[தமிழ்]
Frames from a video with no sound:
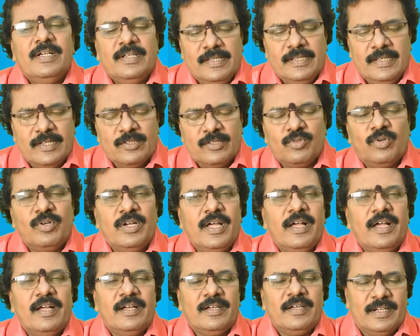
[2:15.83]
இதில்
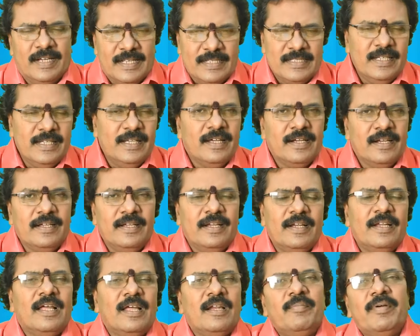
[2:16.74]
சொன்ன ராசிக்காரங்க
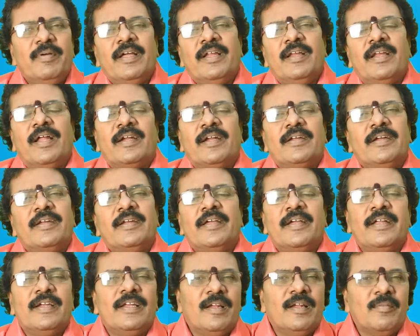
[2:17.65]
எல்லாருமே லாட்ரி
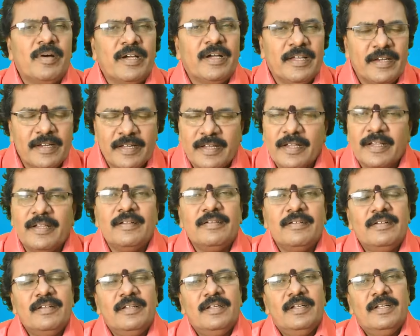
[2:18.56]
டிக்கெட் நமக்கு இருக்குது
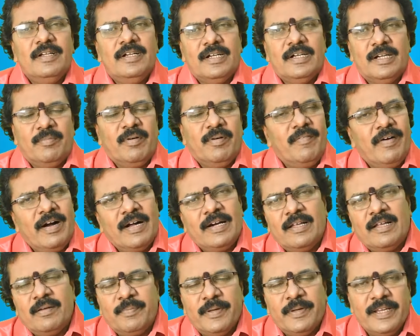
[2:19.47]
நம்ம
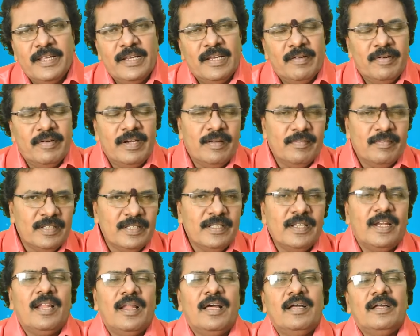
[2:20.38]
வாங்கினா பெரிய லெவல்ல
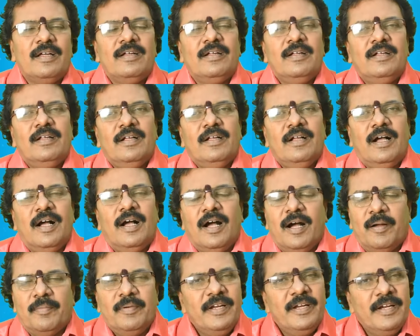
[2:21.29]
வந்துடலாம்
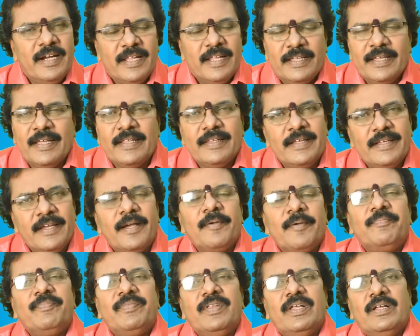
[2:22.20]
அப்படின்னு நினைக்காதீங்க
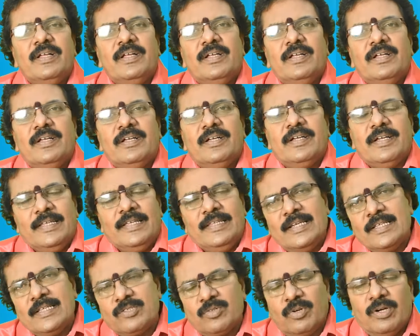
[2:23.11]

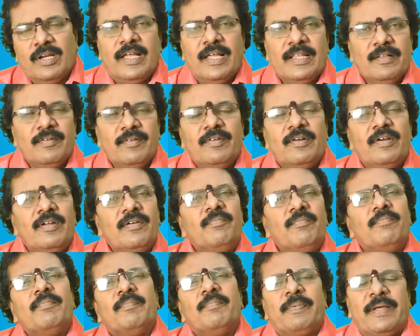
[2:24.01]
இதில்
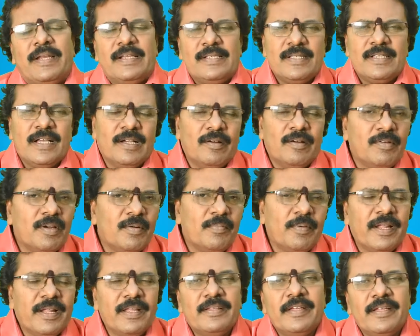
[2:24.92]
சொல்லாதவங்களும் பெருசாக
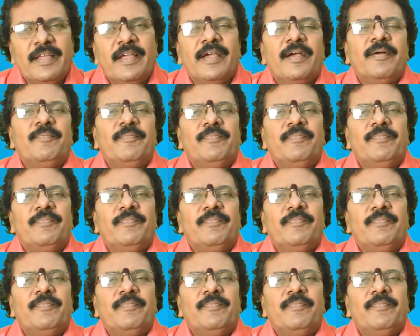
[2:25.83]
கவலைப்படாதீங்க